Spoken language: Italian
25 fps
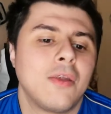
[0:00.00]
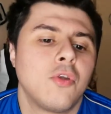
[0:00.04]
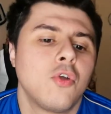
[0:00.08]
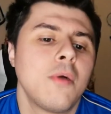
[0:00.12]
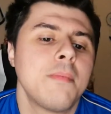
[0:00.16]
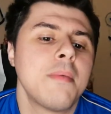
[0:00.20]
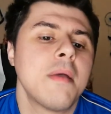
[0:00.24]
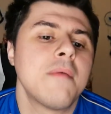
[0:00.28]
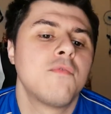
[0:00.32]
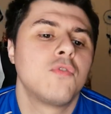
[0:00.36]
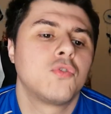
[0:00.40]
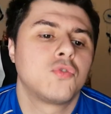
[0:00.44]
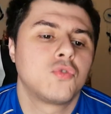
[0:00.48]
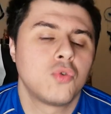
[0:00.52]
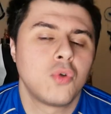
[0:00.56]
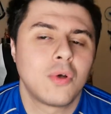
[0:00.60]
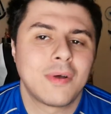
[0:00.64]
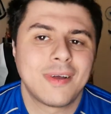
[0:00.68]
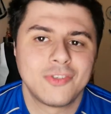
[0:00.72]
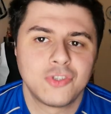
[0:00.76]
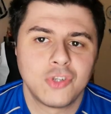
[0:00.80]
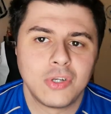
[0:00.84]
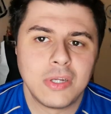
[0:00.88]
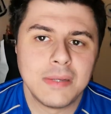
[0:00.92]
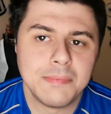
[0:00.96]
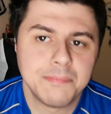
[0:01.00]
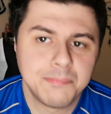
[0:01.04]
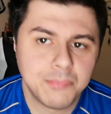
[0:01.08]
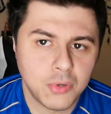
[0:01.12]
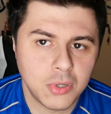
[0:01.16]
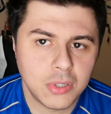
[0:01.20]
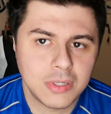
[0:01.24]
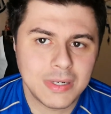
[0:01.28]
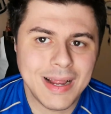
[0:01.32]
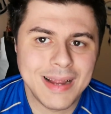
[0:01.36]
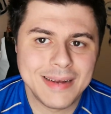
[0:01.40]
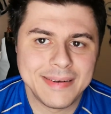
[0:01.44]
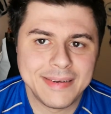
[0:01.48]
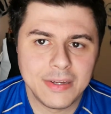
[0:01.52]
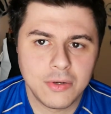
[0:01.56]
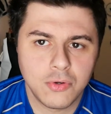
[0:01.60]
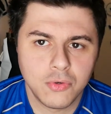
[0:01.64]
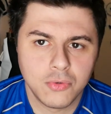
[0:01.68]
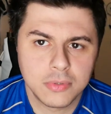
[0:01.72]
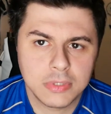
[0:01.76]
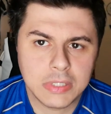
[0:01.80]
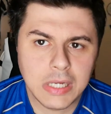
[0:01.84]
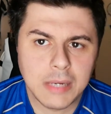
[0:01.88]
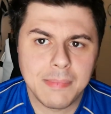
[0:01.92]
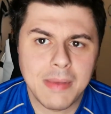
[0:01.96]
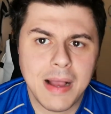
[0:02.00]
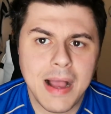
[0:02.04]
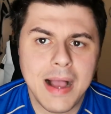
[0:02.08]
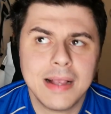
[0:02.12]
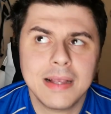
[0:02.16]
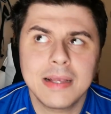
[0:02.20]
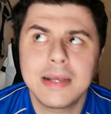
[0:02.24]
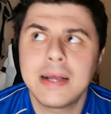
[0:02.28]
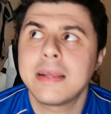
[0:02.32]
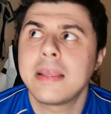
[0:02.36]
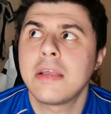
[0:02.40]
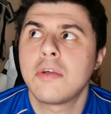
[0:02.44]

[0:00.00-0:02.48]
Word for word: Noi abbiamo avuto un'occasione importante con Scamacca